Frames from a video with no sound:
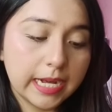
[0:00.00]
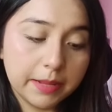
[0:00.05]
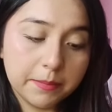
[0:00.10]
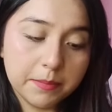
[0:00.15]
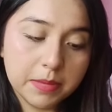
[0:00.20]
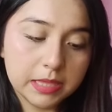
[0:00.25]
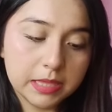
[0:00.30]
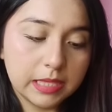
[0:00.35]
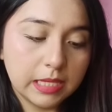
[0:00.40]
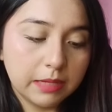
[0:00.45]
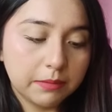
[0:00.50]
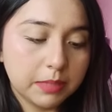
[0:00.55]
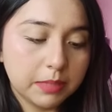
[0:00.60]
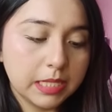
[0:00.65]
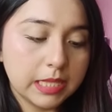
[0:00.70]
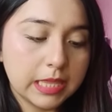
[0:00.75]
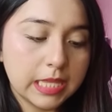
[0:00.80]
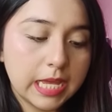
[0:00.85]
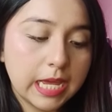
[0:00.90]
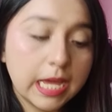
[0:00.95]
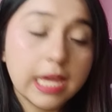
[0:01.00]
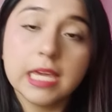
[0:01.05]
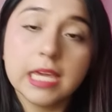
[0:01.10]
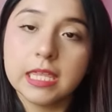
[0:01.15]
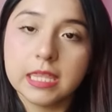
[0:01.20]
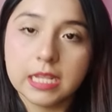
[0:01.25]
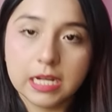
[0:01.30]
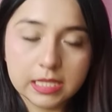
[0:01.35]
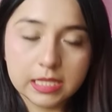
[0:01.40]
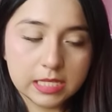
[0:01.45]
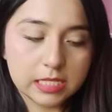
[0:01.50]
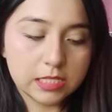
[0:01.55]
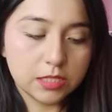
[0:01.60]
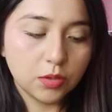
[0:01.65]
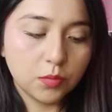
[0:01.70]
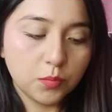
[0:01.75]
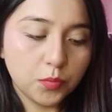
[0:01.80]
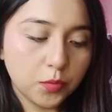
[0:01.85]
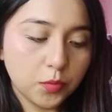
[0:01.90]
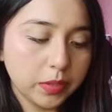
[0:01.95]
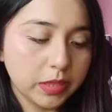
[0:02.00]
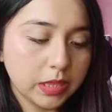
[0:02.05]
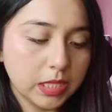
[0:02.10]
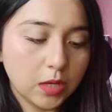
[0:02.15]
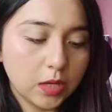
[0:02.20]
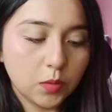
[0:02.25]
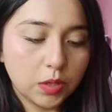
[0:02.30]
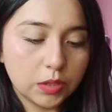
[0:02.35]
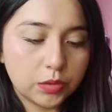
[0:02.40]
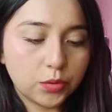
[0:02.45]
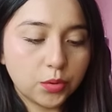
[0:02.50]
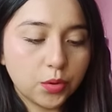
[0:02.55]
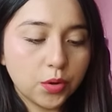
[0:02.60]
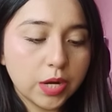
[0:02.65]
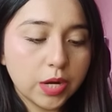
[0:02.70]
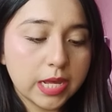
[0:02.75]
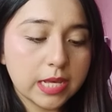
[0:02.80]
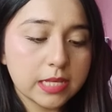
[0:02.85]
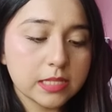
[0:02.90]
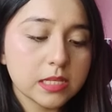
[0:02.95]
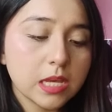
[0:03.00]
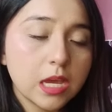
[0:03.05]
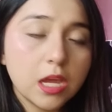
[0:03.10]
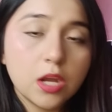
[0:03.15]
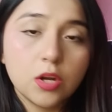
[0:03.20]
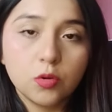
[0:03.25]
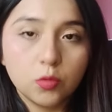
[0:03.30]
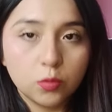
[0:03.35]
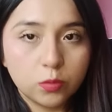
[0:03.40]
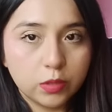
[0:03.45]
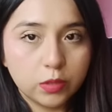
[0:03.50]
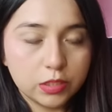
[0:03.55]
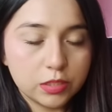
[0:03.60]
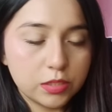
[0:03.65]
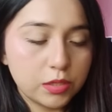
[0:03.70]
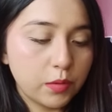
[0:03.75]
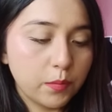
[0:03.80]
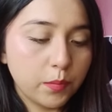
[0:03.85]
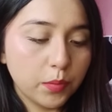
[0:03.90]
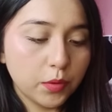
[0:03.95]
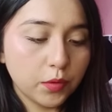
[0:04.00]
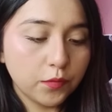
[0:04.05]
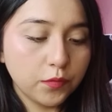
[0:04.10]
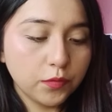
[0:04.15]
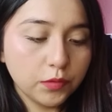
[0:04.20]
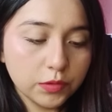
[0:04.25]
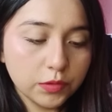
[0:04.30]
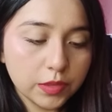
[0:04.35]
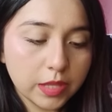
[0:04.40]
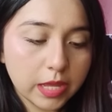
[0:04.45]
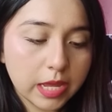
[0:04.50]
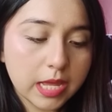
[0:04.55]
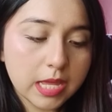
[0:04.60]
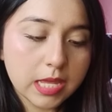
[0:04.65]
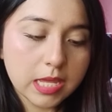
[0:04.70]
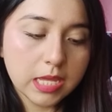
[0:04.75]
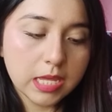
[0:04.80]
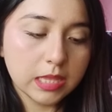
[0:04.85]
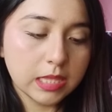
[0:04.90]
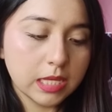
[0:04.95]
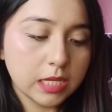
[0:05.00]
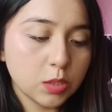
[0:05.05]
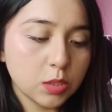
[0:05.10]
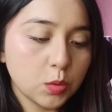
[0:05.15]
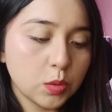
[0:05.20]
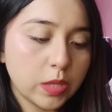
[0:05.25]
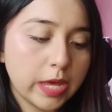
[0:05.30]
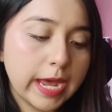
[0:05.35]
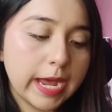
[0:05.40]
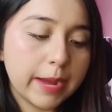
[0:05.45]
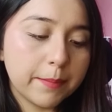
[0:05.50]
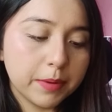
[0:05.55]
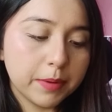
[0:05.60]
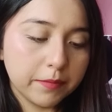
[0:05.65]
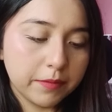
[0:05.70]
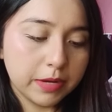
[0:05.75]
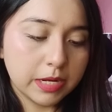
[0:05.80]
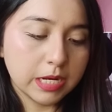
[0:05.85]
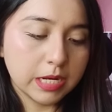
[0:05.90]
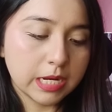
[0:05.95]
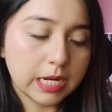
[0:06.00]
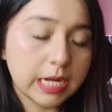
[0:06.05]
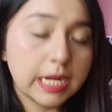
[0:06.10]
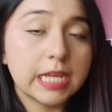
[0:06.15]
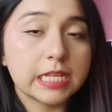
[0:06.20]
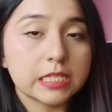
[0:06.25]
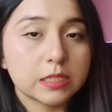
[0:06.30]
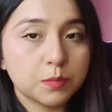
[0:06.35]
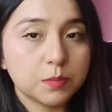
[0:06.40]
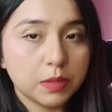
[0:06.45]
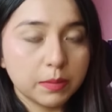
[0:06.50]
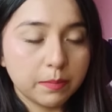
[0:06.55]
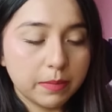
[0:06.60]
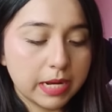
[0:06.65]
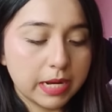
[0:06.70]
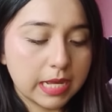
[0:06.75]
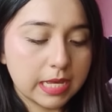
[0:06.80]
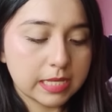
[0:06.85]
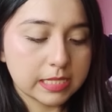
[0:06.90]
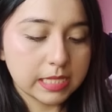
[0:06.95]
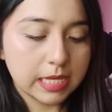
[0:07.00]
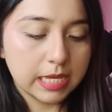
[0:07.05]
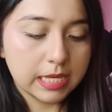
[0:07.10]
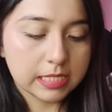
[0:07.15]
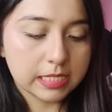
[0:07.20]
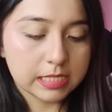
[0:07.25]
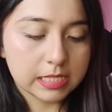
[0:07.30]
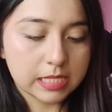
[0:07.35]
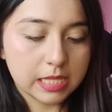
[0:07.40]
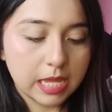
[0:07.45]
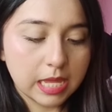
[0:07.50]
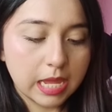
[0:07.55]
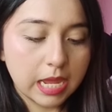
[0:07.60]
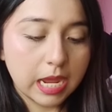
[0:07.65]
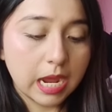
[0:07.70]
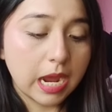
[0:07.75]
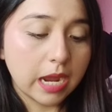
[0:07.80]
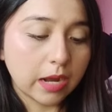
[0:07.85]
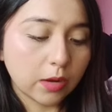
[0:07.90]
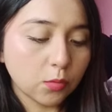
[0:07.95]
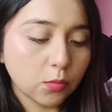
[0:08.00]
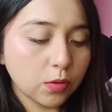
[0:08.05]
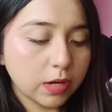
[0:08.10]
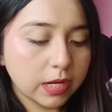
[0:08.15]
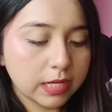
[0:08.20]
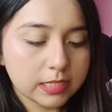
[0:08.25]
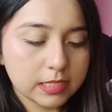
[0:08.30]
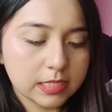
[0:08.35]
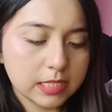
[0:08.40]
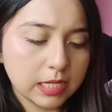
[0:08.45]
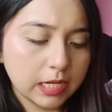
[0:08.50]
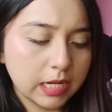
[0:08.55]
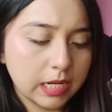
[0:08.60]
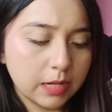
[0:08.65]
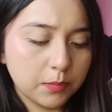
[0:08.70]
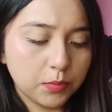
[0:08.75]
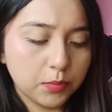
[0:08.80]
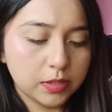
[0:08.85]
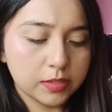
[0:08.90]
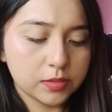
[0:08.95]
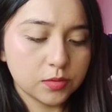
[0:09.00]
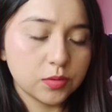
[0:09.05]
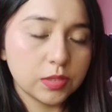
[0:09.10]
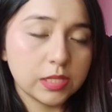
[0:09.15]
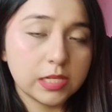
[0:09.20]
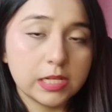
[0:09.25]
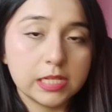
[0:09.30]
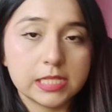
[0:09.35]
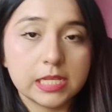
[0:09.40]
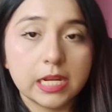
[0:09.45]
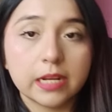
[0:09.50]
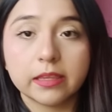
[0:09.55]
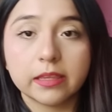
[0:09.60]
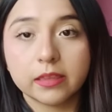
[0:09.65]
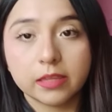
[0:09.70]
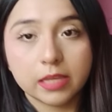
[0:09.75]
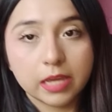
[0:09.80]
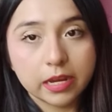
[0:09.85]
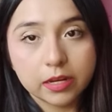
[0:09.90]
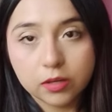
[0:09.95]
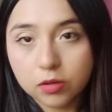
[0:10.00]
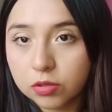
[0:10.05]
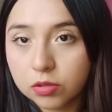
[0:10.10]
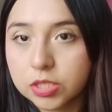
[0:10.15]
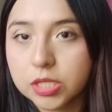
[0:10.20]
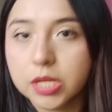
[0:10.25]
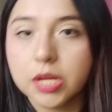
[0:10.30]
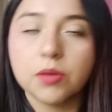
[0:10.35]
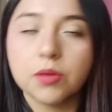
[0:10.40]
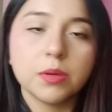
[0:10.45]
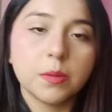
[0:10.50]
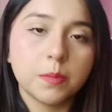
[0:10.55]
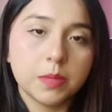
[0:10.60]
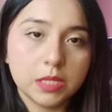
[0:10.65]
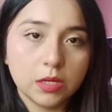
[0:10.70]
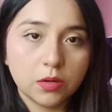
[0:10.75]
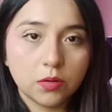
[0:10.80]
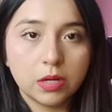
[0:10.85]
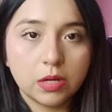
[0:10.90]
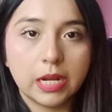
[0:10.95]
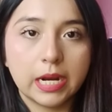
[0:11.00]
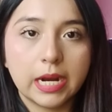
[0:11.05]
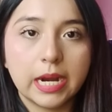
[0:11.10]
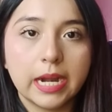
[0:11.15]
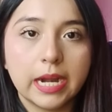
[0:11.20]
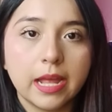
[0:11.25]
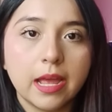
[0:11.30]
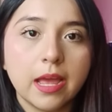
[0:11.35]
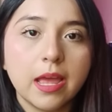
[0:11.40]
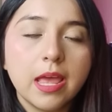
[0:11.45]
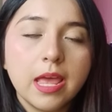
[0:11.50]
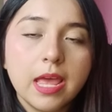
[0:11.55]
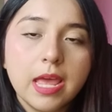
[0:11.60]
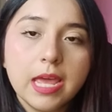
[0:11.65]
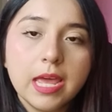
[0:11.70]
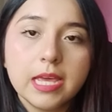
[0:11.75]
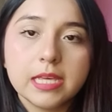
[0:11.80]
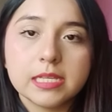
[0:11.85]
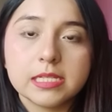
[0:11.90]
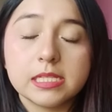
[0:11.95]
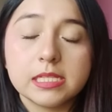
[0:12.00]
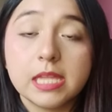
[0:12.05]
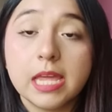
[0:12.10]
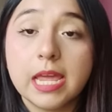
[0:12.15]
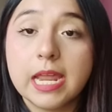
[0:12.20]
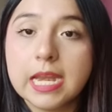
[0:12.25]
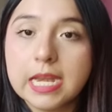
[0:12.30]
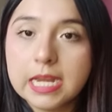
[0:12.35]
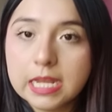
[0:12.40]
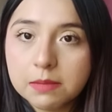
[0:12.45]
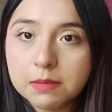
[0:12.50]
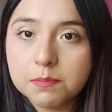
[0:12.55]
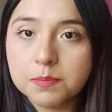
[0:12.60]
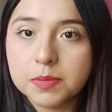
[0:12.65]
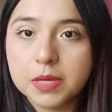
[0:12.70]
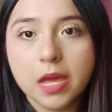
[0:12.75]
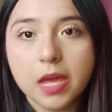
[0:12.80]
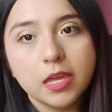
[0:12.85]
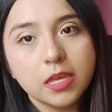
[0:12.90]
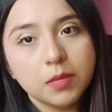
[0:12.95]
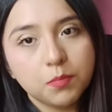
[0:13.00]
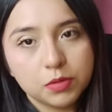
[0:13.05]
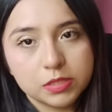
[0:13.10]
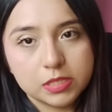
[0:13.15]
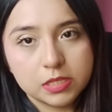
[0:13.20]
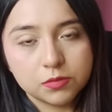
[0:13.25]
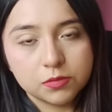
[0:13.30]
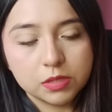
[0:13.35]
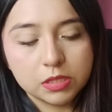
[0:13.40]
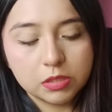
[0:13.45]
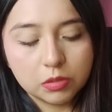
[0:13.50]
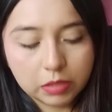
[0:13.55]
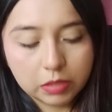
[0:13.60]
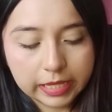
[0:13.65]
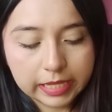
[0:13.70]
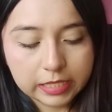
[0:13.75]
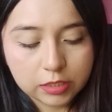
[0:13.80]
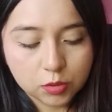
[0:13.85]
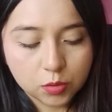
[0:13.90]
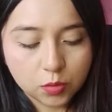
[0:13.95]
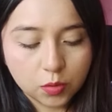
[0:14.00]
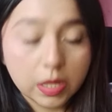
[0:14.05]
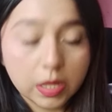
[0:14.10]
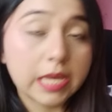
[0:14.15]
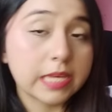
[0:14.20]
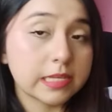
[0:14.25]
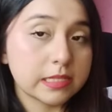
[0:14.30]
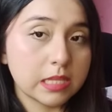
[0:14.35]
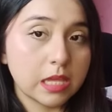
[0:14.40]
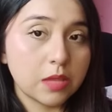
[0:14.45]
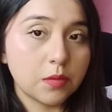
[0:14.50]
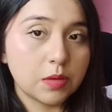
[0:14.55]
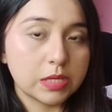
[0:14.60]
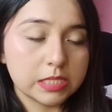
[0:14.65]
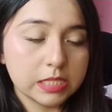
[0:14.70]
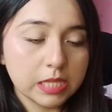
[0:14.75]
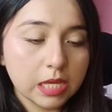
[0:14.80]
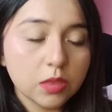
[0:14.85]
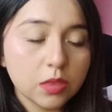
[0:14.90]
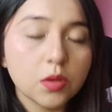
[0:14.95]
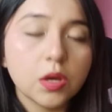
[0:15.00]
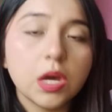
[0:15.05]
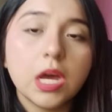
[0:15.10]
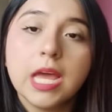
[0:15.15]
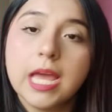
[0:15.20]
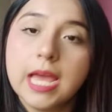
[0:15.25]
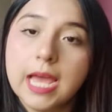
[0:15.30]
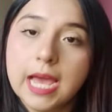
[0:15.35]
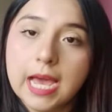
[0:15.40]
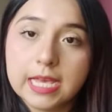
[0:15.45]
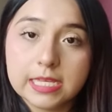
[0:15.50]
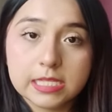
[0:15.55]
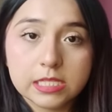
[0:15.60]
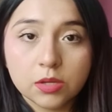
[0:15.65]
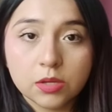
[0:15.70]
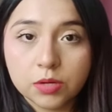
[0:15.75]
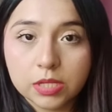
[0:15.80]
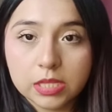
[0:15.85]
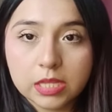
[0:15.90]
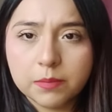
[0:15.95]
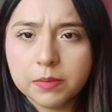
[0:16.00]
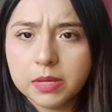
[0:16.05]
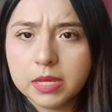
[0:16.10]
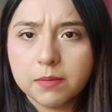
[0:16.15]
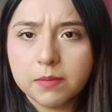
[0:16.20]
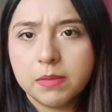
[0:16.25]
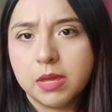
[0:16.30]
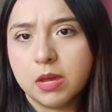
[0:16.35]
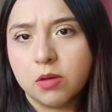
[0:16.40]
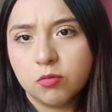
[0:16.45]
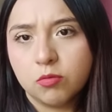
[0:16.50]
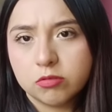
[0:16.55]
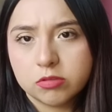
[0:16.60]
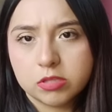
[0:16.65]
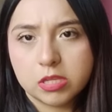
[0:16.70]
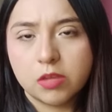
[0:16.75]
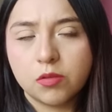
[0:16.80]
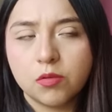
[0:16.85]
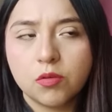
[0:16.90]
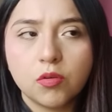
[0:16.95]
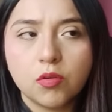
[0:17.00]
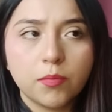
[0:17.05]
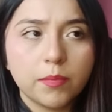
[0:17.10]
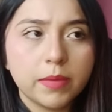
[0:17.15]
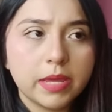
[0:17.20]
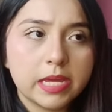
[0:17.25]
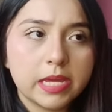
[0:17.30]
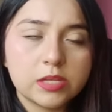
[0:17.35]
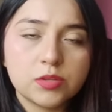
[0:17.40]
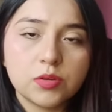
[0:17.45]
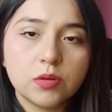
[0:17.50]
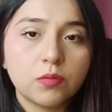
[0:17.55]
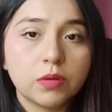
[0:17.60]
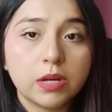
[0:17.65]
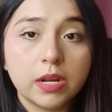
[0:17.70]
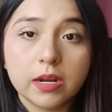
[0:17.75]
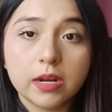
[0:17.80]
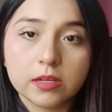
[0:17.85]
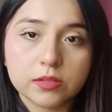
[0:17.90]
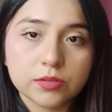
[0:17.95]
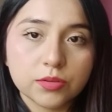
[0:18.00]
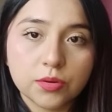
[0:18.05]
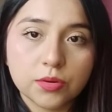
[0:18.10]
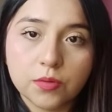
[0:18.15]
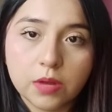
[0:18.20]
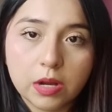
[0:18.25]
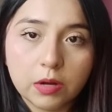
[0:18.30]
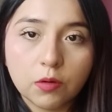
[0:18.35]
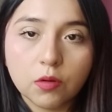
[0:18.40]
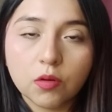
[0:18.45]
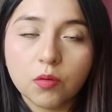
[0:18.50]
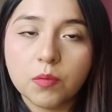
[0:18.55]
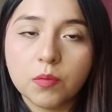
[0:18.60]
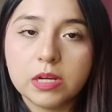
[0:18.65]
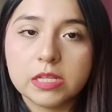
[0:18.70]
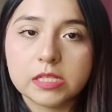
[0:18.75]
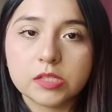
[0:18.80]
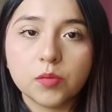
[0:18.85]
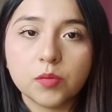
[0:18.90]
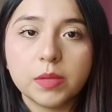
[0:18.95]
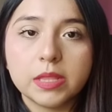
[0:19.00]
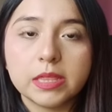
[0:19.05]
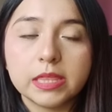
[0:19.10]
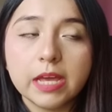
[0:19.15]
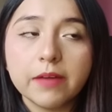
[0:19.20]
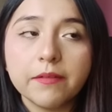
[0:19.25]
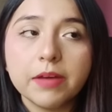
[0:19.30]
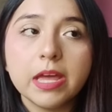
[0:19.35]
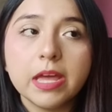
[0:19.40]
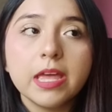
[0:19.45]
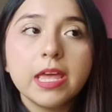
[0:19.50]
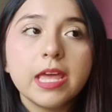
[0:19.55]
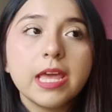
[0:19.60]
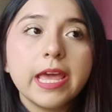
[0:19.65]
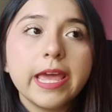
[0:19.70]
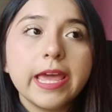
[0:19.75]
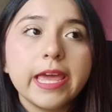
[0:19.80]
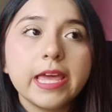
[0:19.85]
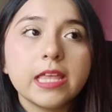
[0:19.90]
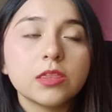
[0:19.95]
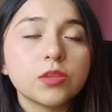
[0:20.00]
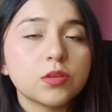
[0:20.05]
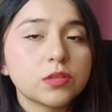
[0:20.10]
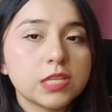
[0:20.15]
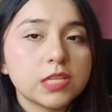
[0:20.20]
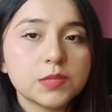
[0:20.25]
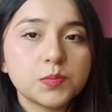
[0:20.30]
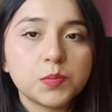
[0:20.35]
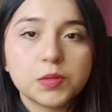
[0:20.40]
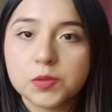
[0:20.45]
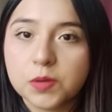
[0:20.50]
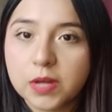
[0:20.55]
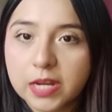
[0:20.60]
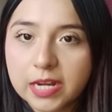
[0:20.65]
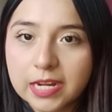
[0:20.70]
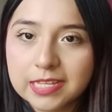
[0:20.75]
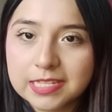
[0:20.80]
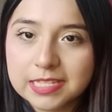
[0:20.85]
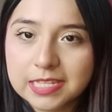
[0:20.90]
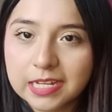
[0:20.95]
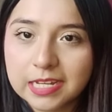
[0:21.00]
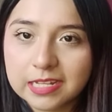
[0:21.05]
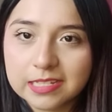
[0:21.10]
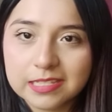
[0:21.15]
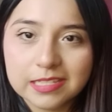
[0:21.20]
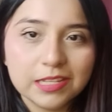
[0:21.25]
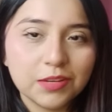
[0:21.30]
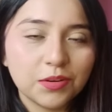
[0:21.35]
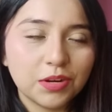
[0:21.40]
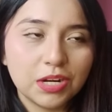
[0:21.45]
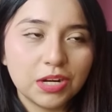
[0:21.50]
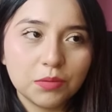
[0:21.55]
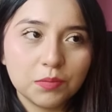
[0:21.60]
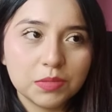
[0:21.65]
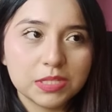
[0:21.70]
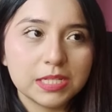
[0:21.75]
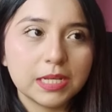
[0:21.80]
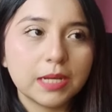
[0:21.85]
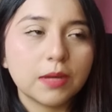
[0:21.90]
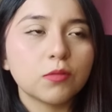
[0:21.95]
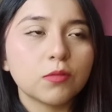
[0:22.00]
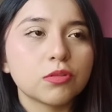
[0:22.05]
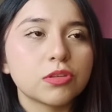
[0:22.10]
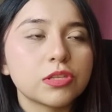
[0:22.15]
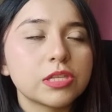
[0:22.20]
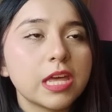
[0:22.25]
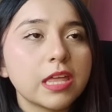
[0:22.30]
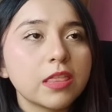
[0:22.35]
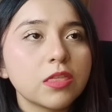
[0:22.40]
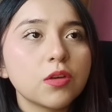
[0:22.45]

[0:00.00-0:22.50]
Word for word: crema te brinda hidratación por 24 horas, nutrición profunda y te ayuda a prevenir las primeras este arrugas. Dice que la puedes utilizar de día y noche, obviamente con la cara este limpia y pues eso es lo que yo he estado haciendo. Hasta ahorita me, me ha gustado, no me ha hecho alguna reacción o algo como les comentaba. Entonces pues ojalá y siga así, ojalá y me siga gustando